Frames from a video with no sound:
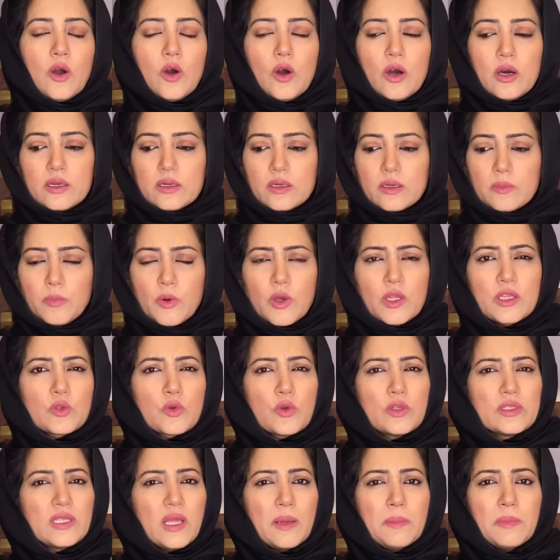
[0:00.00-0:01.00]
और बहुत
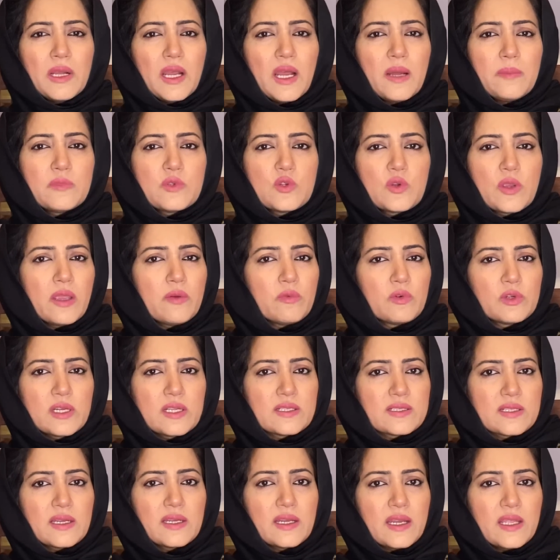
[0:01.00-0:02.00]
कोई दमखम जो है वो
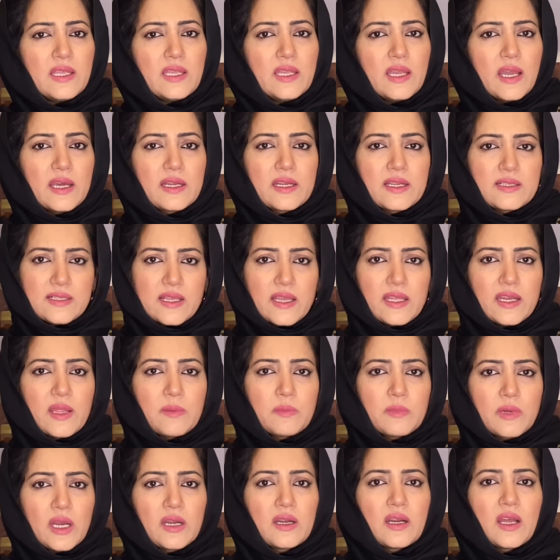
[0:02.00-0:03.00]
नज़र नहीं आ रहा ज़ाहिर
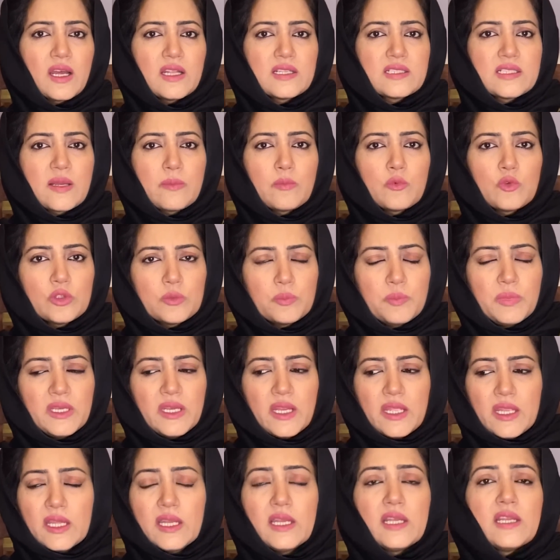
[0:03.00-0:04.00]
इमरान खान साहब खुद भी
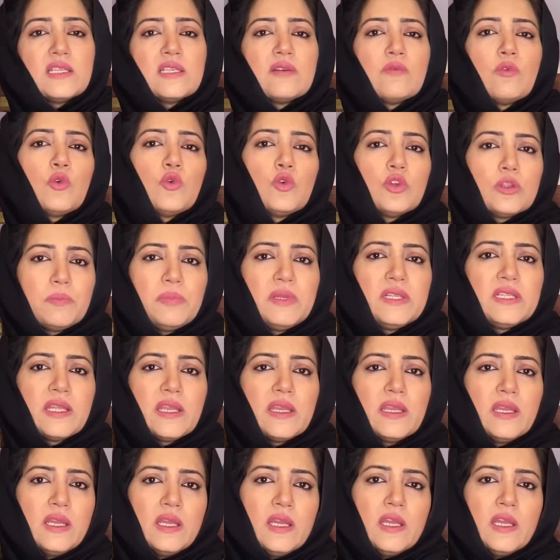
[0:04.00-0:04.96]
नहीं है लेकिन जब वो खुद भी थे